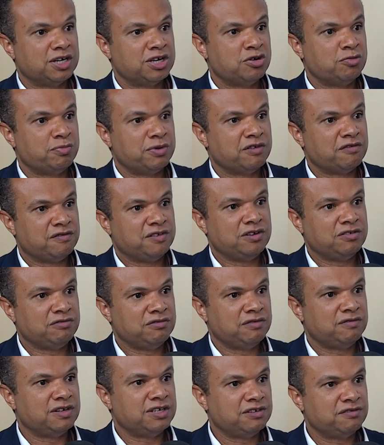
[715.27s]
eu prefiro
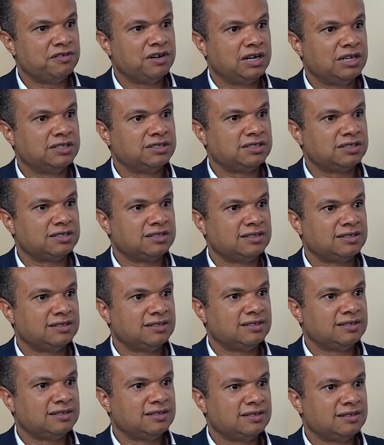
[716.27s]
viver de freelance.
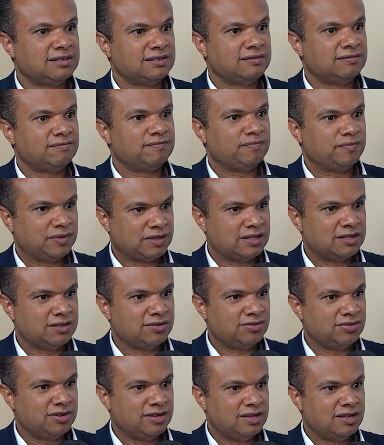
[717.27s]
Ah
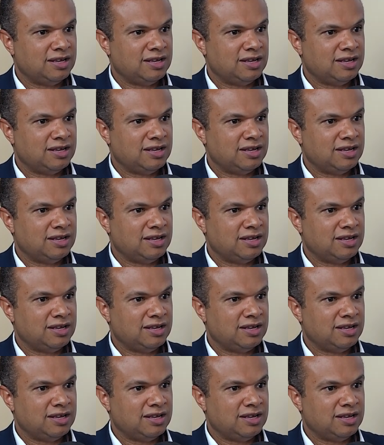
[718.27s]
Entendeu?